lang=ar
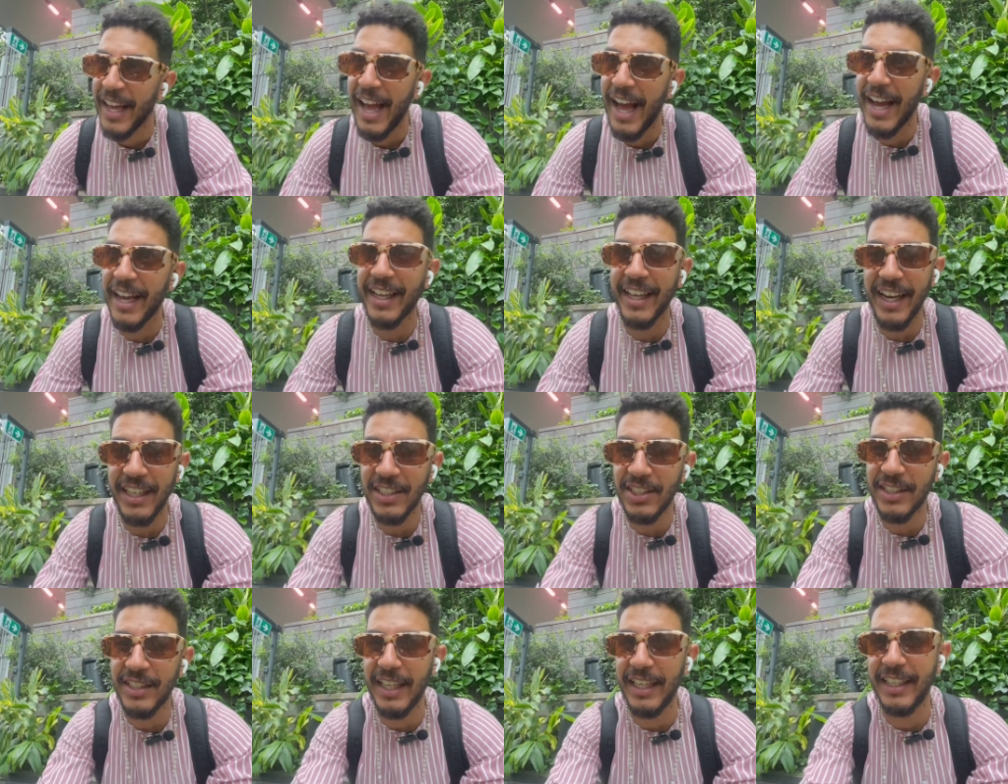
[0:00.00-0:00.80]

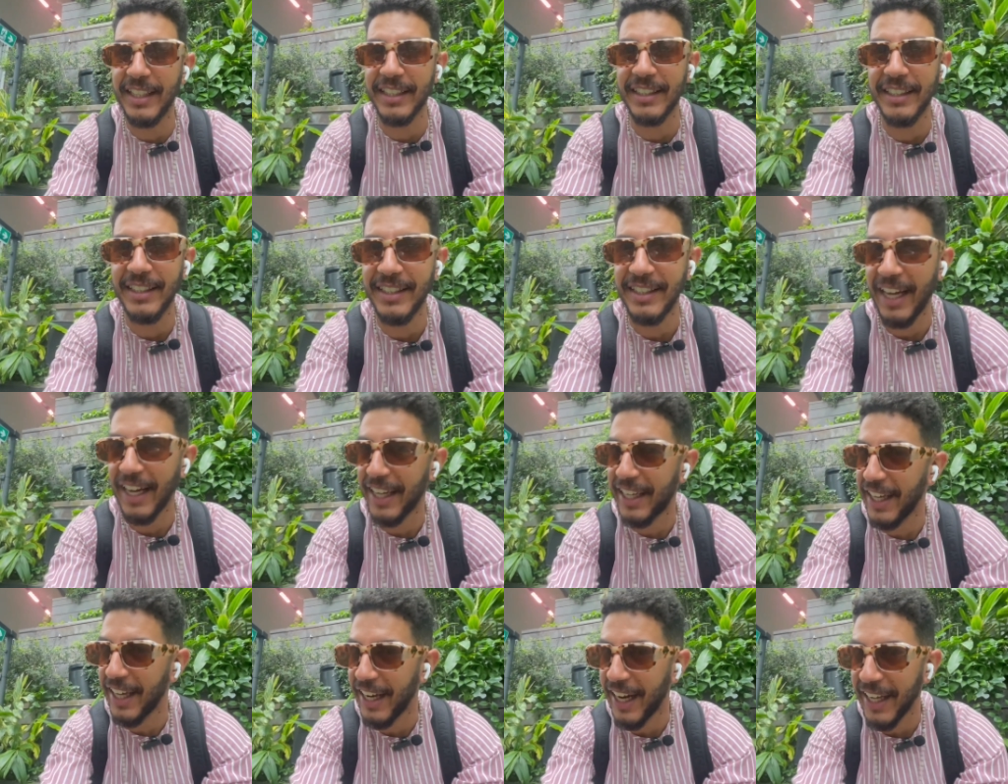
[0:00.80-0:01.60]
اكراشيت عليك
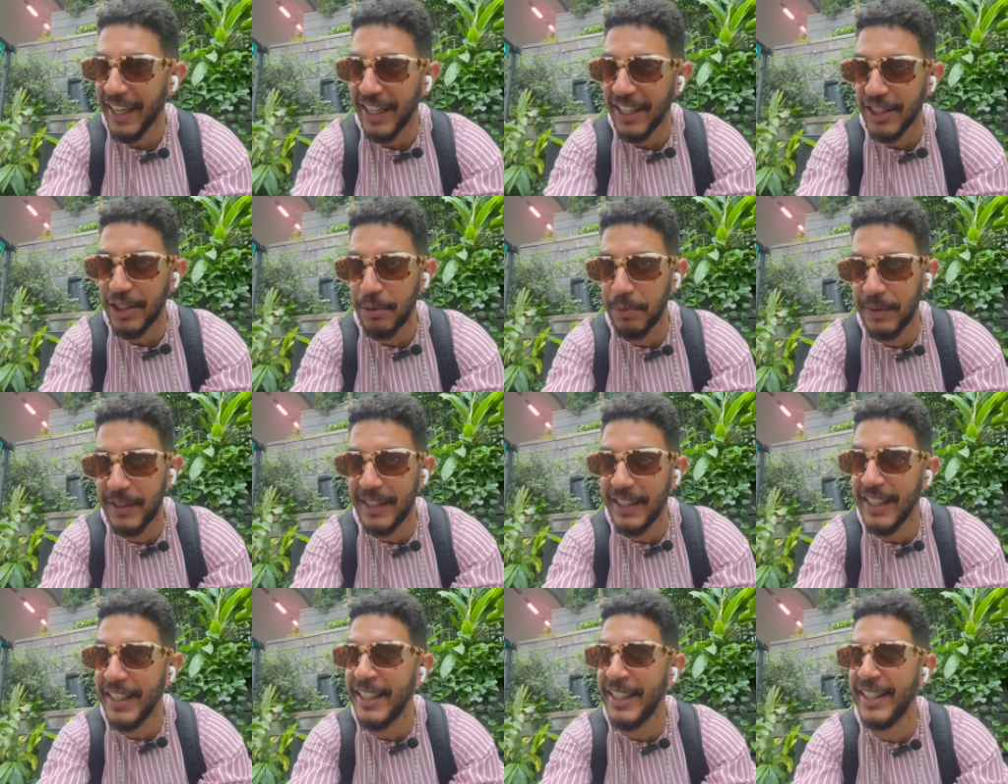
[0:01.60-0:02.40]
راكي راكي
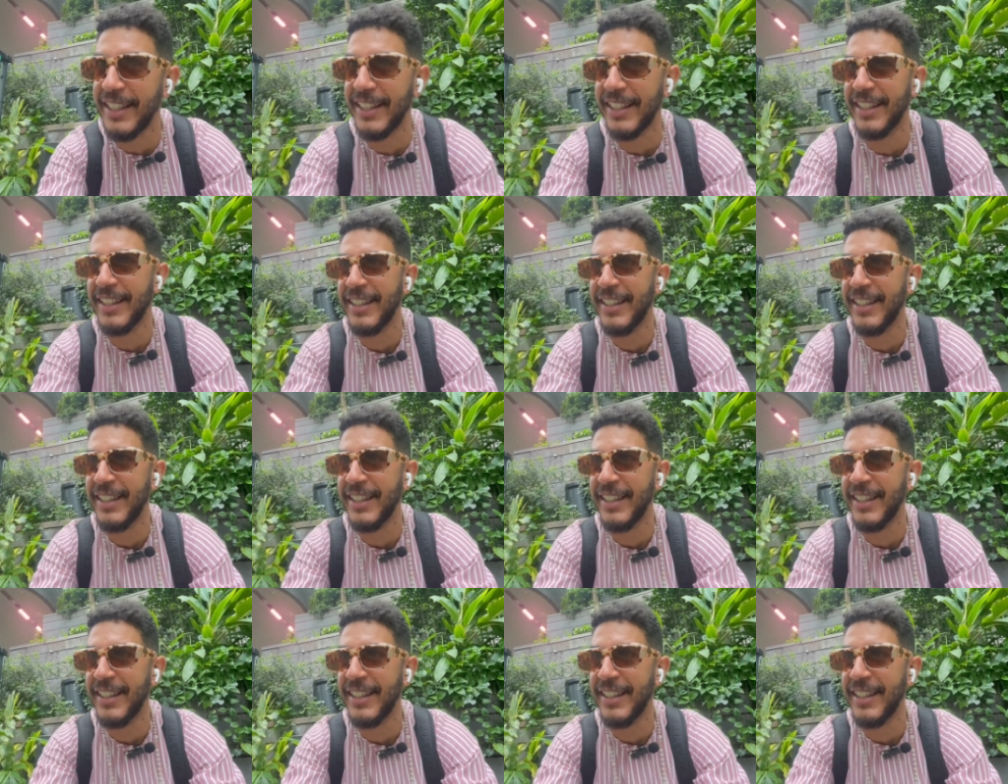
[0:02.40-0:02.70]
عجبتيني